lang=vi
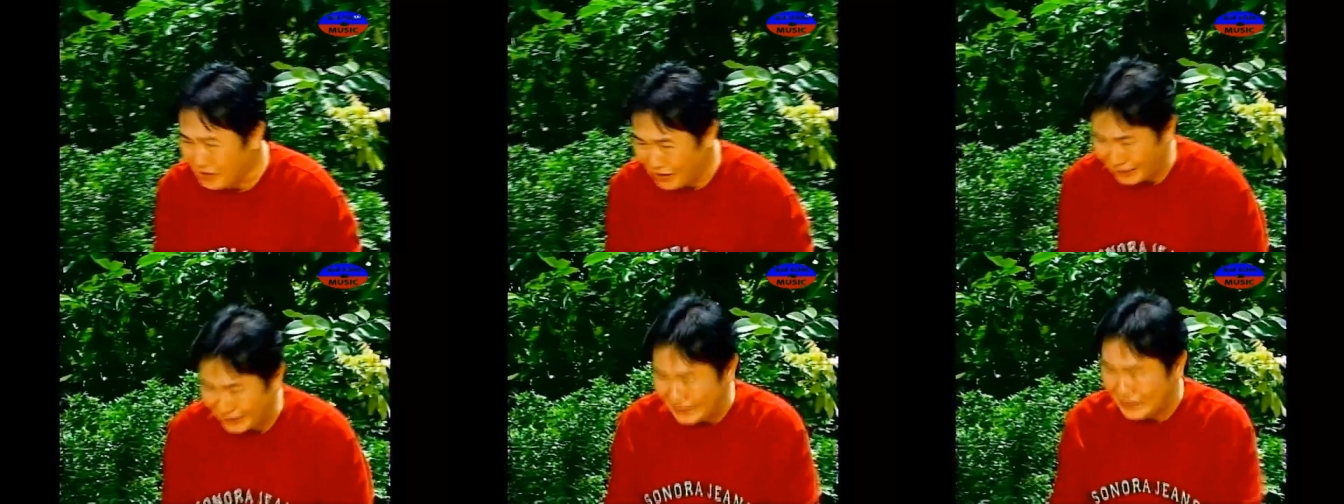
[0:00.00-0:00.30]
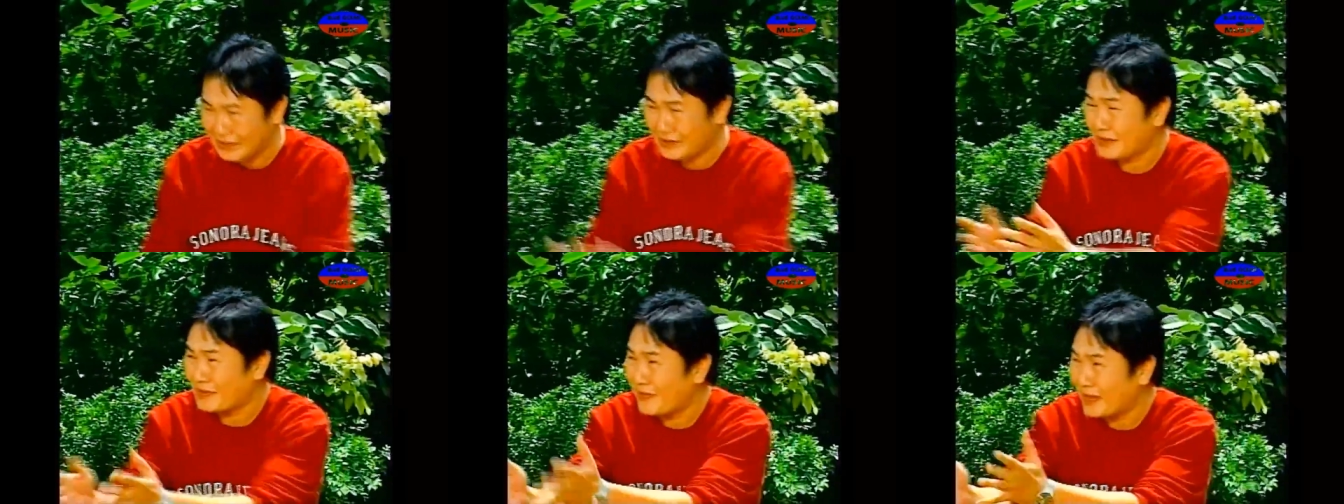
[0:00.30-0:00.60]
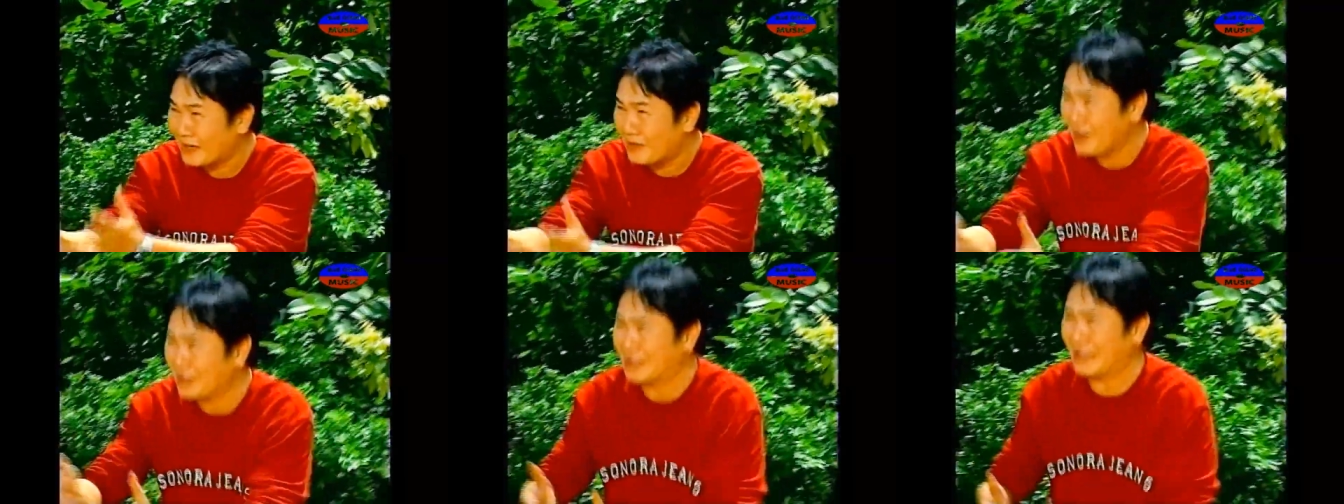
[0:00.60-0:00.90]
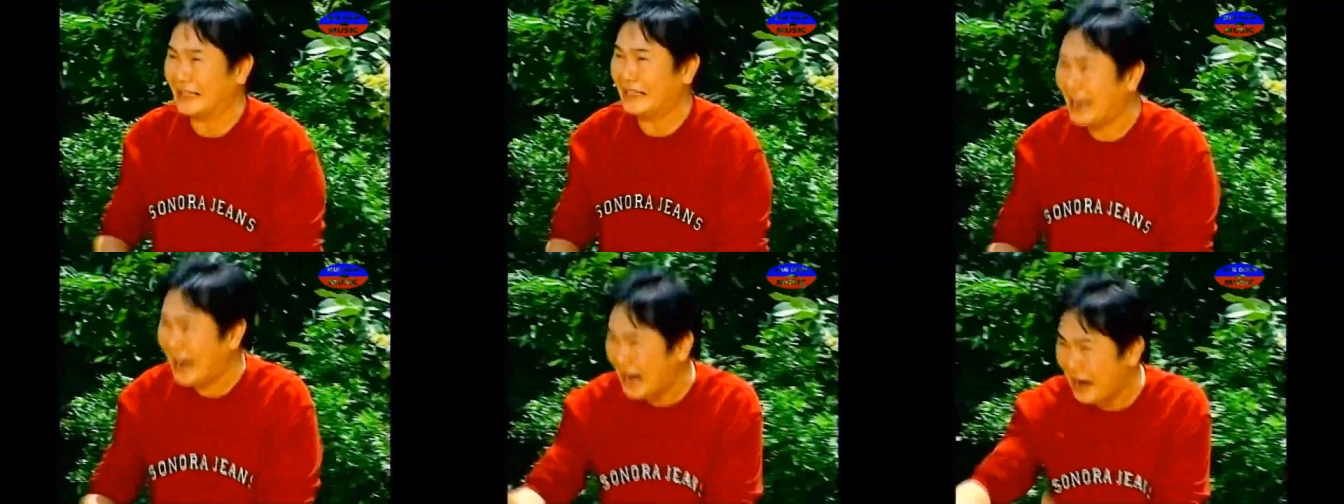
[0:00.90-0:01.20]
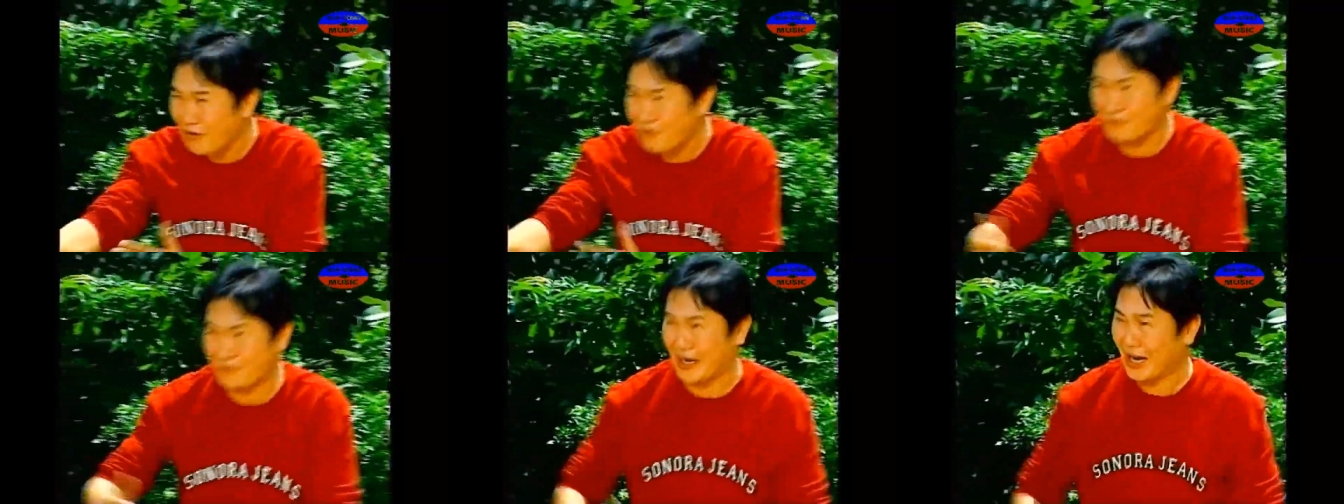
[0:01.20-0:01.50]
cái phong cách xã giao
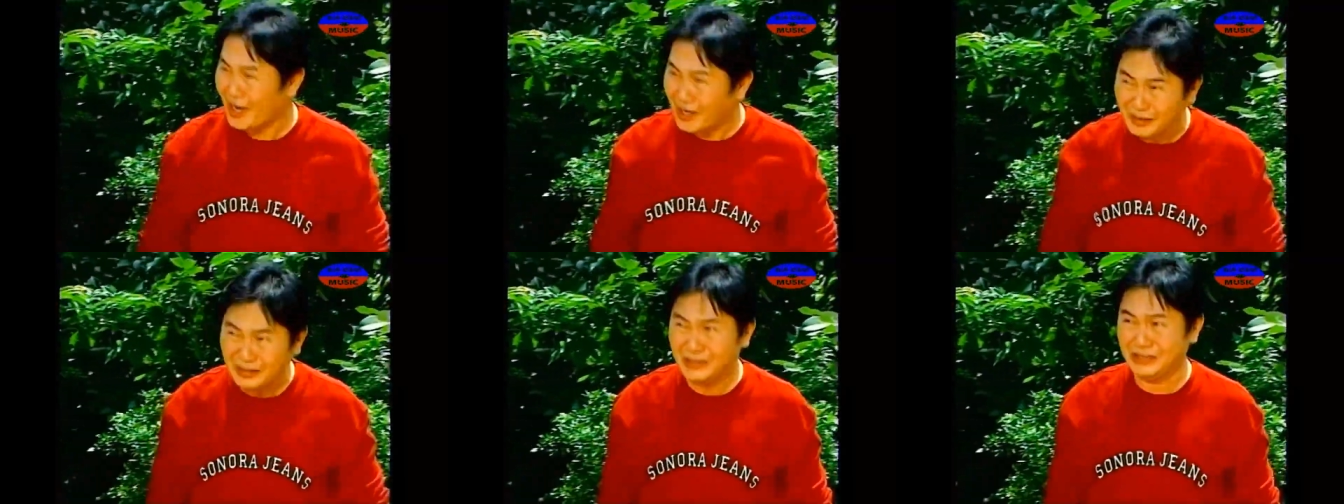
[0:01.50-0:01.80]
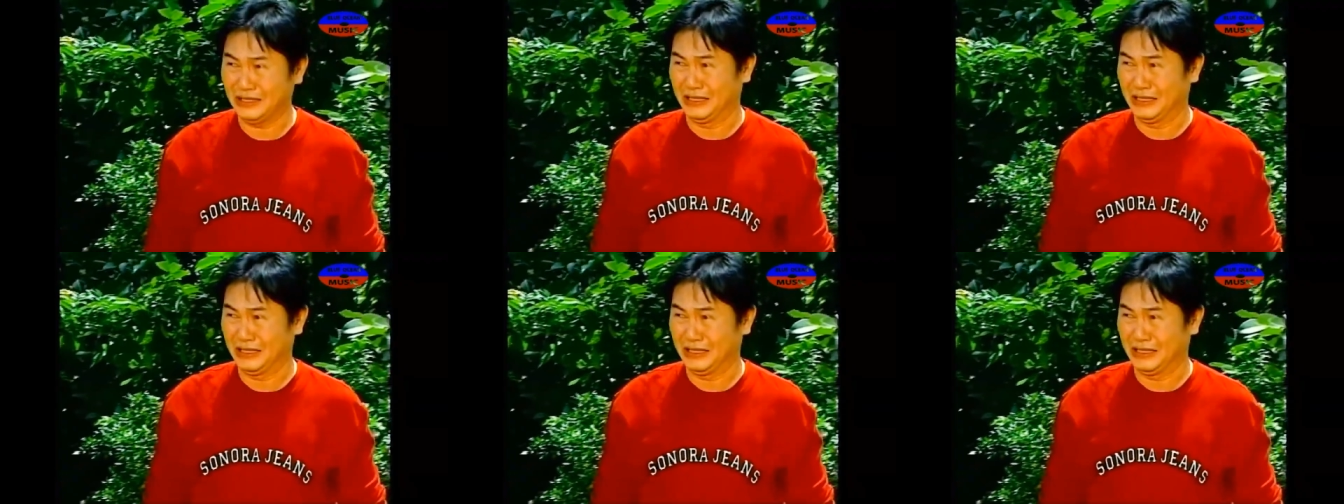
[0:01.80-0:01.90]
mày ơi.